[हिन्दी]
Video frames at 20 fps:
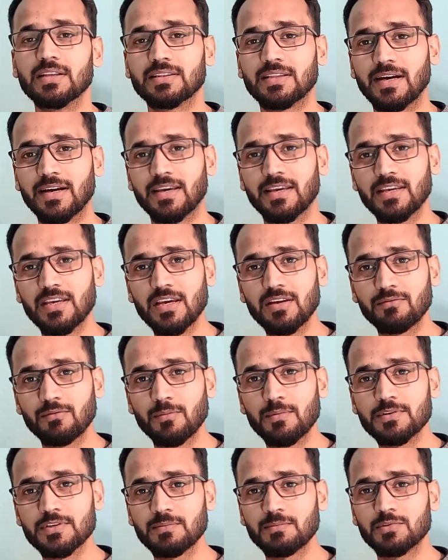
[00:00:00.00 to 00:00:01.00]
ताकि ये
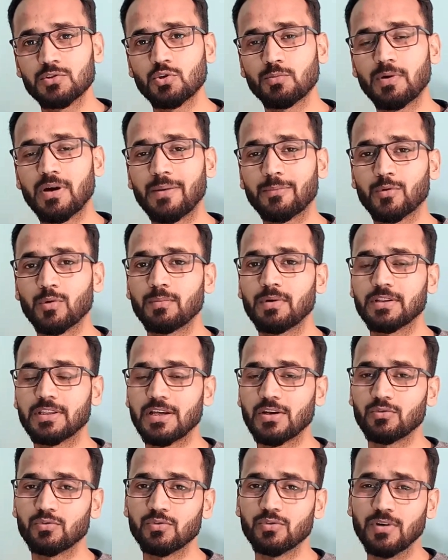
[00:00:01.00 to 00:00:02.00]
इन्फॉर्मेशन जो मैं आपको
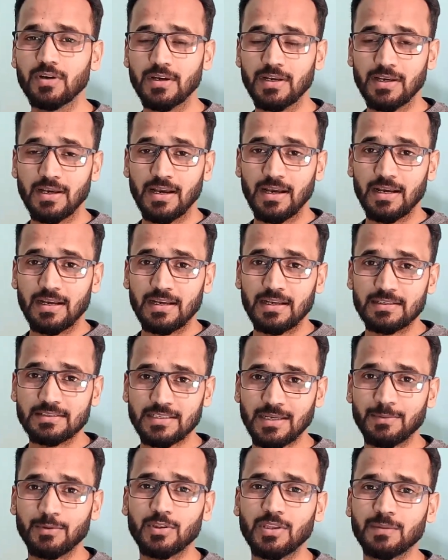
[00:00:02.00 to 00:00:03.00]
बता रहा हूँ
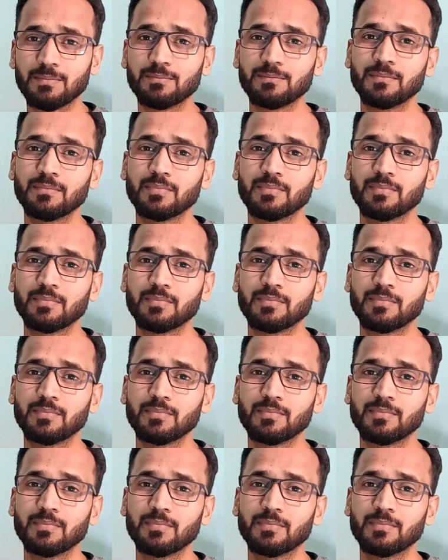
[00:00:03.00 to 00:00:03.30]
सभी तक